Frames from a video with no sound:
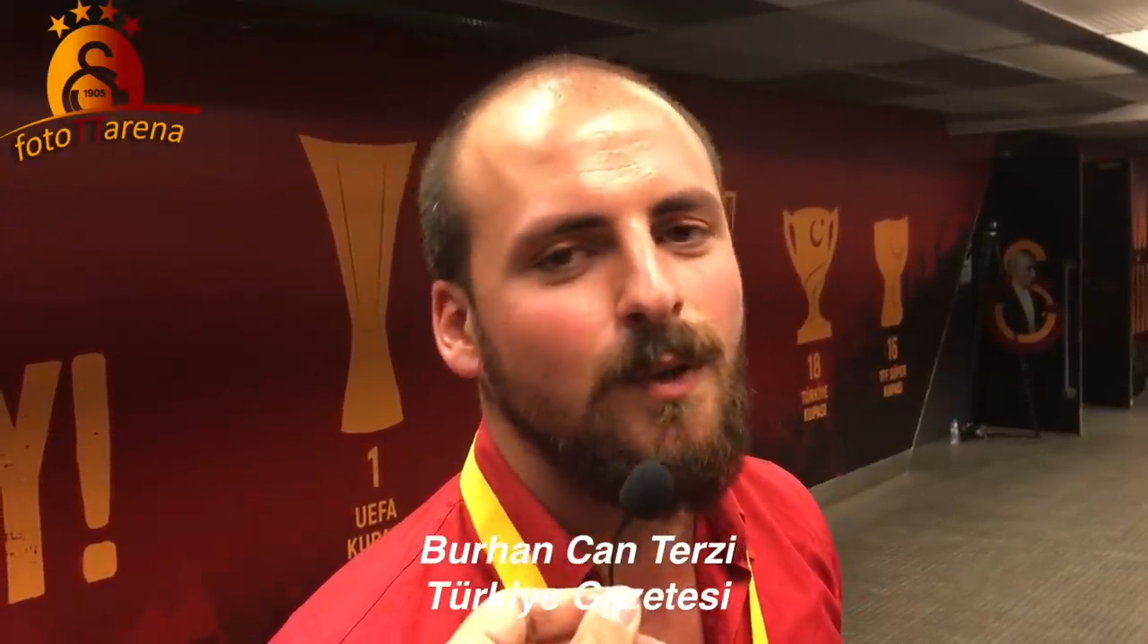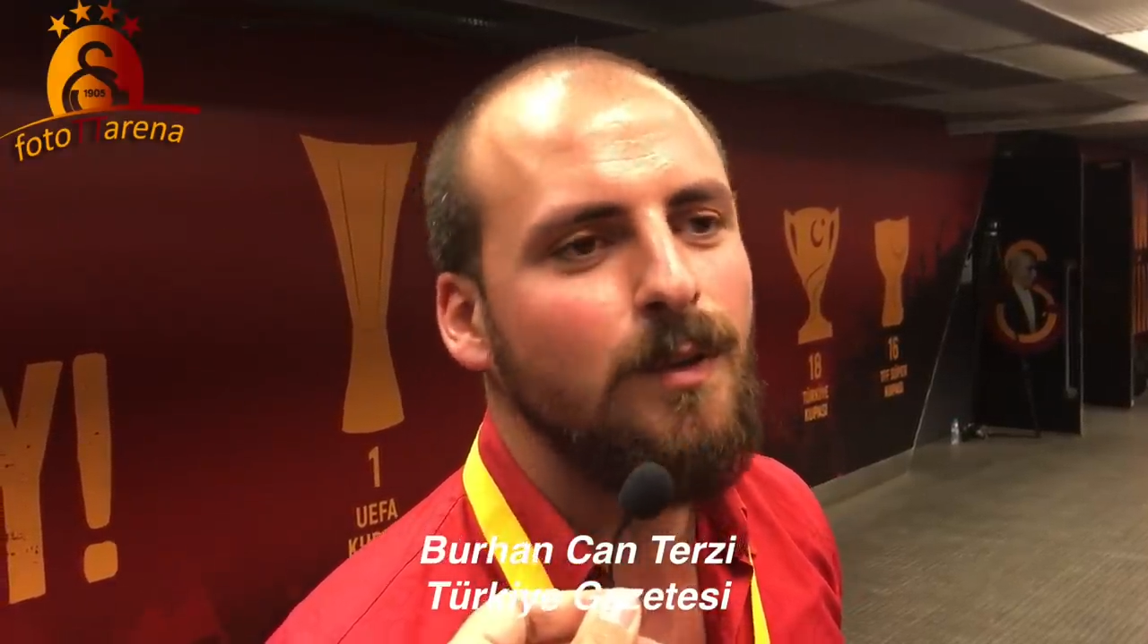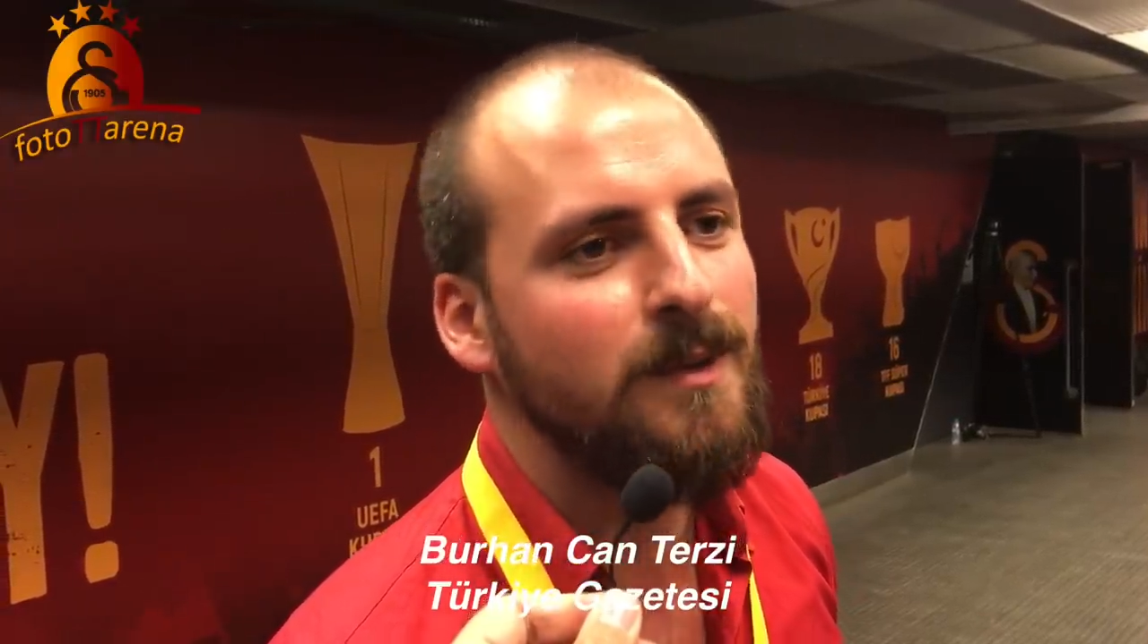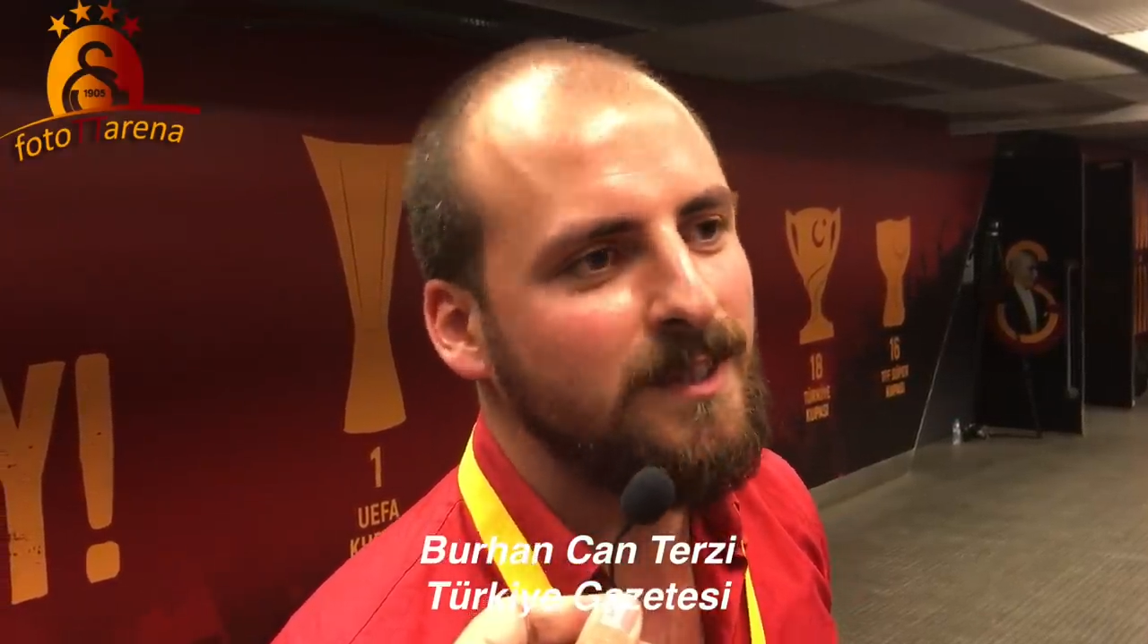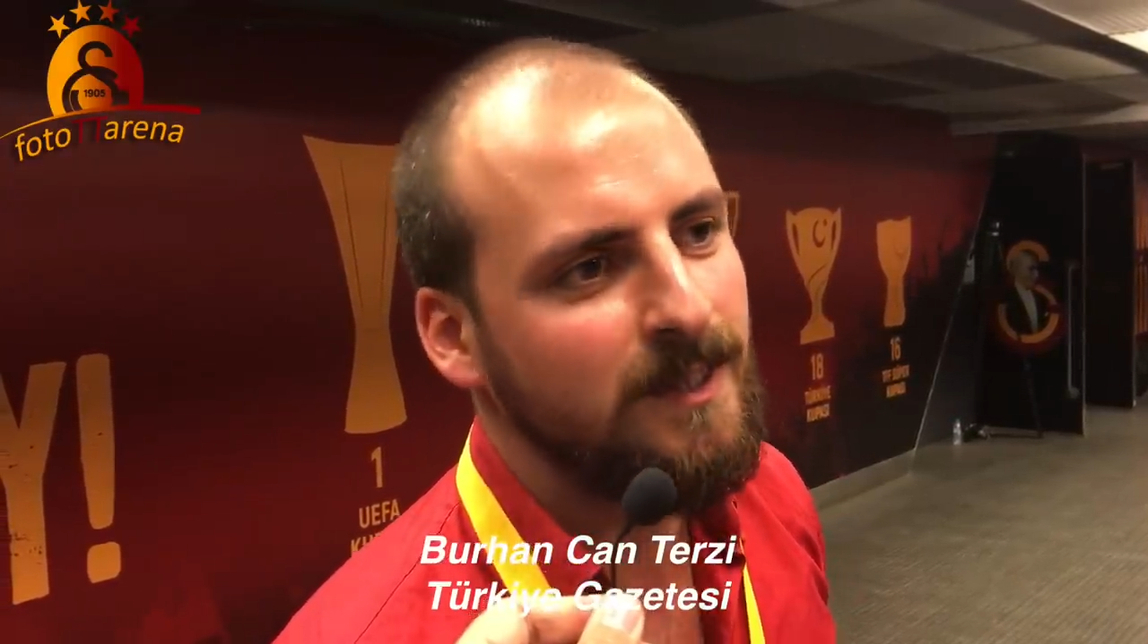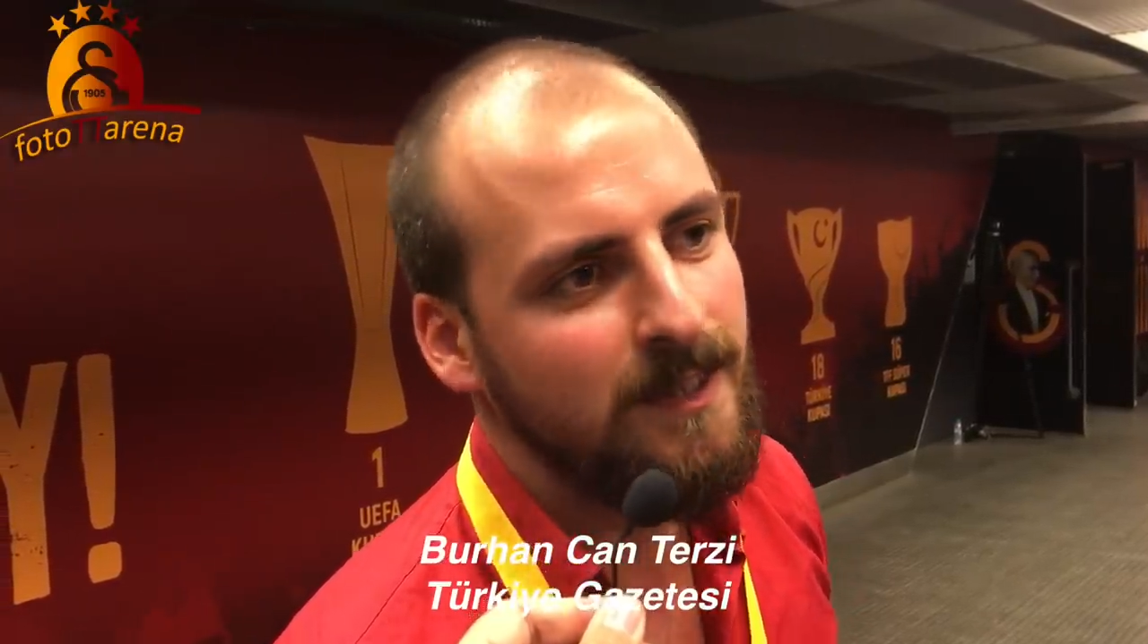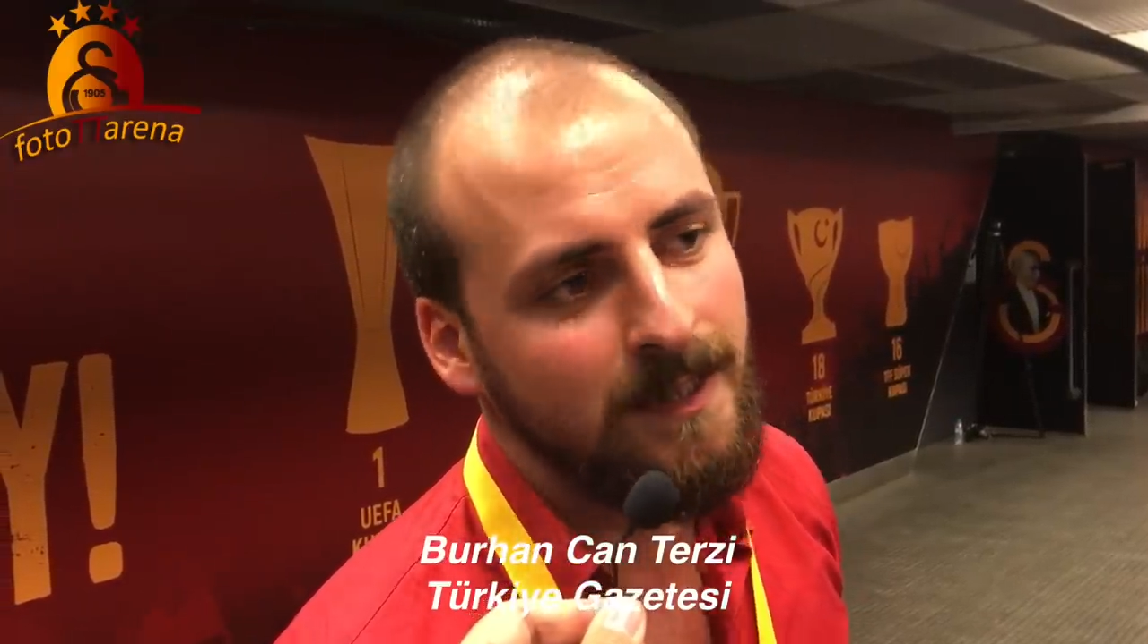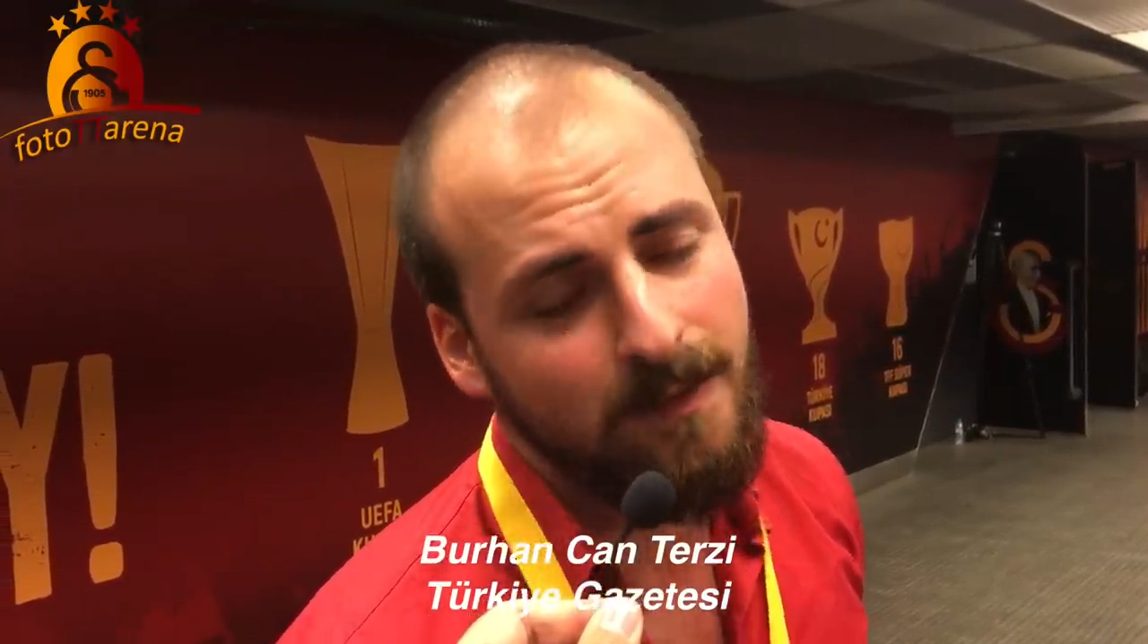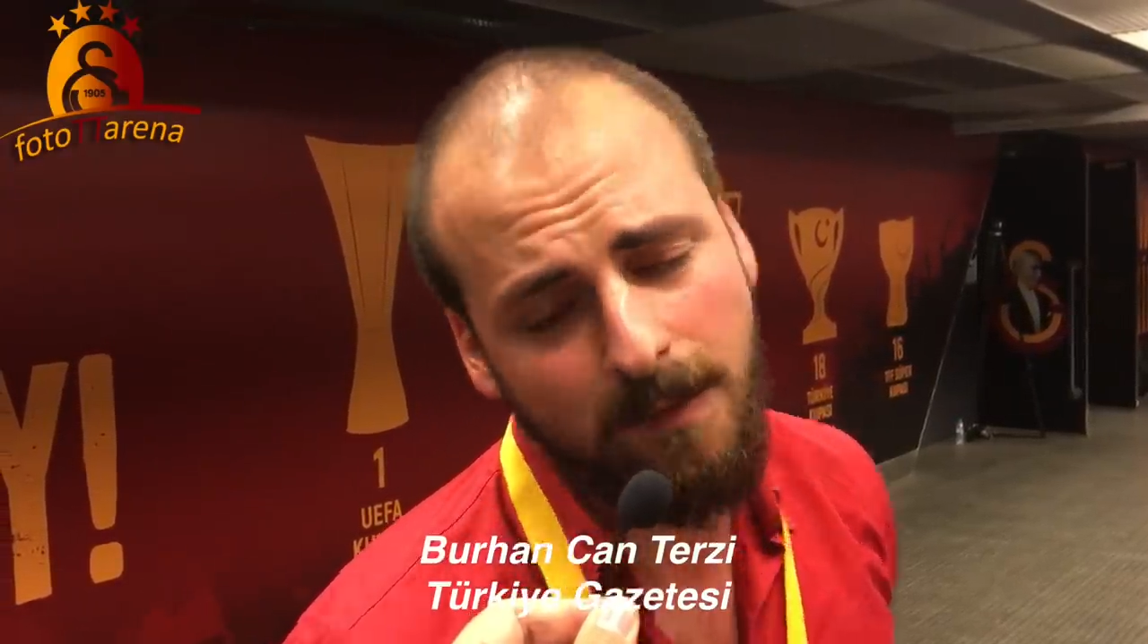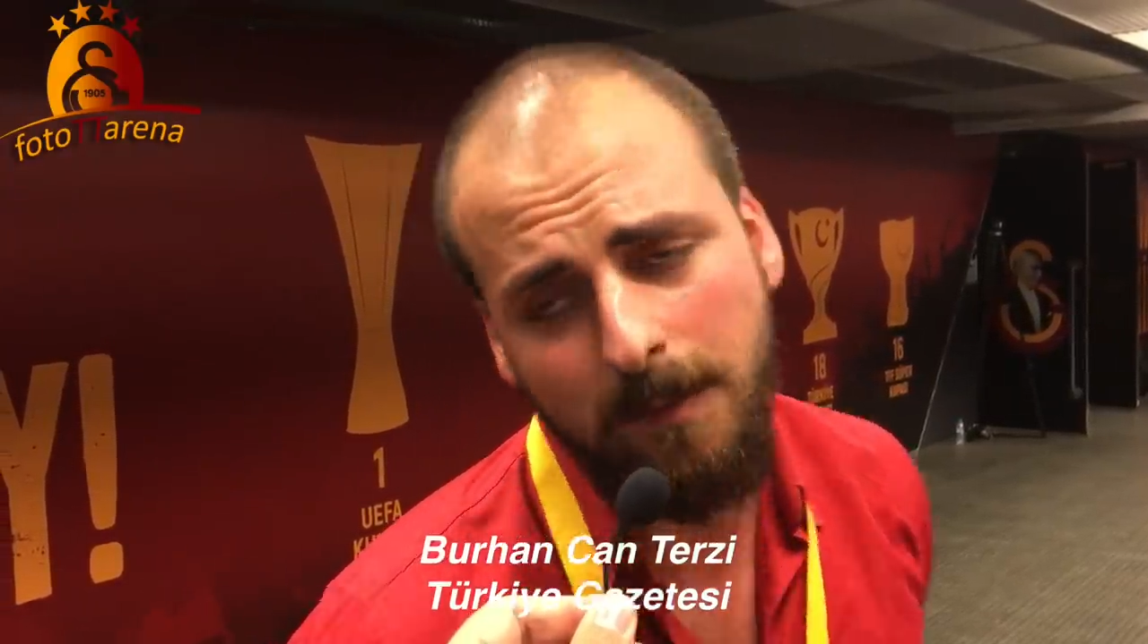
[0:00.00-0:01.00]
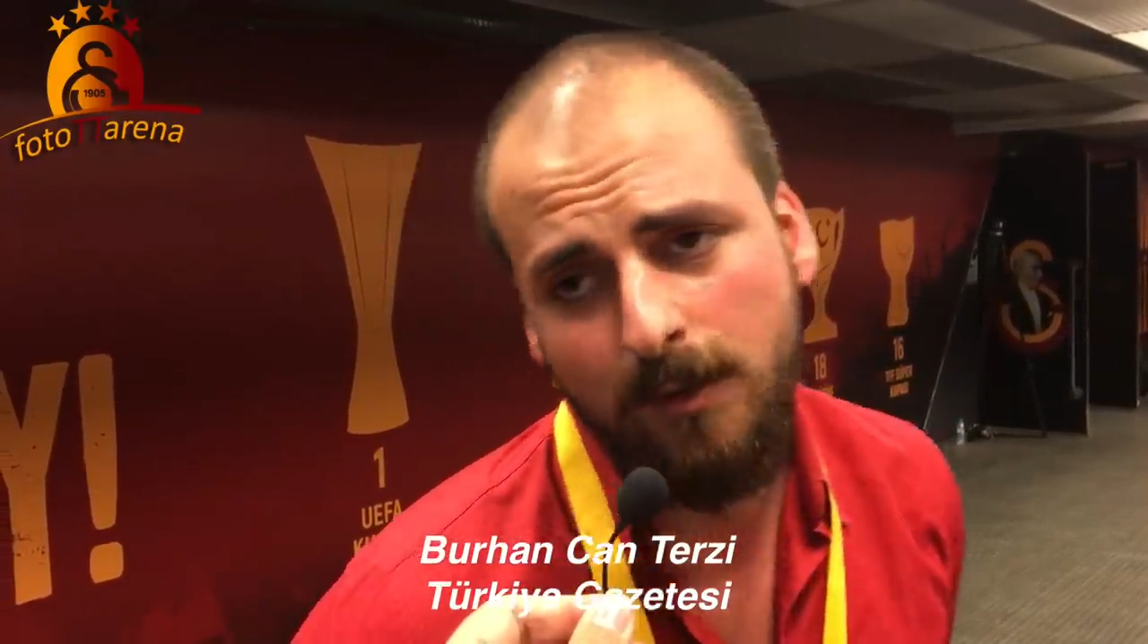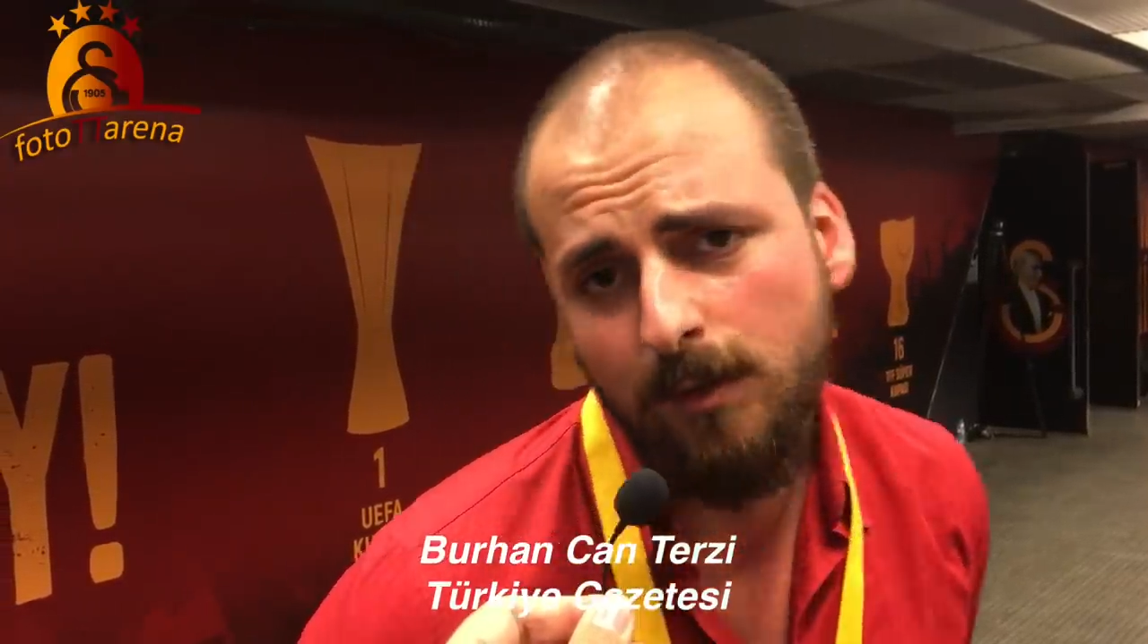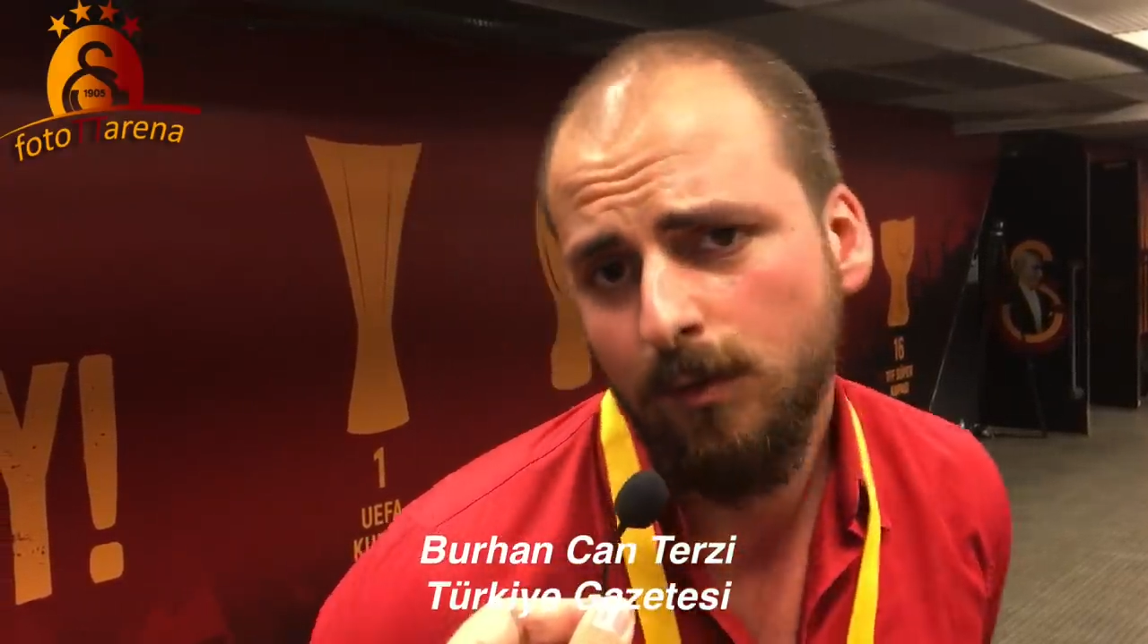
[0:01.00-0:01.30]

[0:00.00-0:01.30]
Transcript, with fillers: olmasaydı diyenler var ama